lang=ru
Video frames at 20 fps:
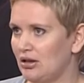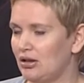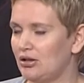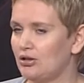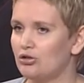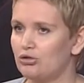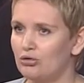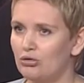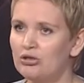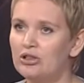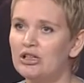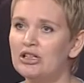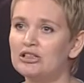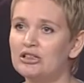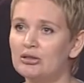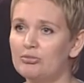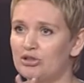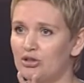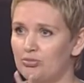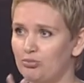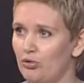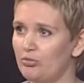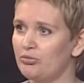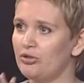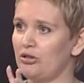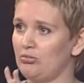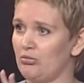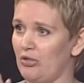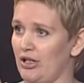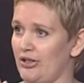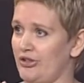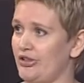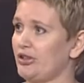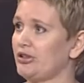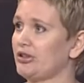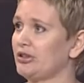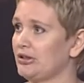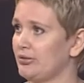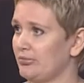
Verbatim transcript: Что на этом запомнил мальчик?